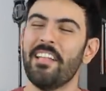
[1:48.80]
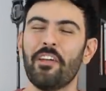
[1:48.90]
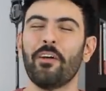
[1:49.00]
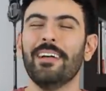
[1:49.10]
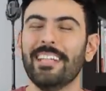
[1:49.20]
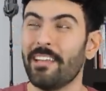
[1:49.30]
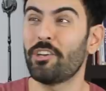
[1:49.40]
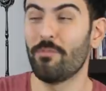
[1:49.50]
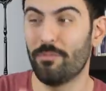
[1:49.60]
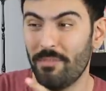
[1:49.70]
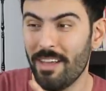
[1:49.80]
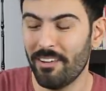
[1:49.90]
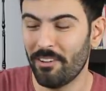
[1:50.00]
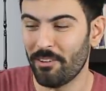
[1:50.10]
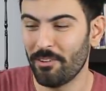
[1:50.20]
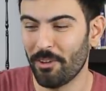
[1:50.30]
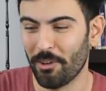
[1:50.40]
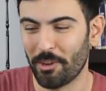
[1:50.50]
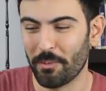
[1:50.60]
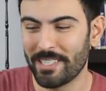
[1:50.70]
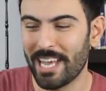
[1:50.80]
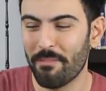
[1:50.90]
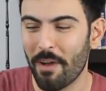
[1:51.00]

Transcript: non, non. D'ailleurs, je me souviens, euh, comment dire,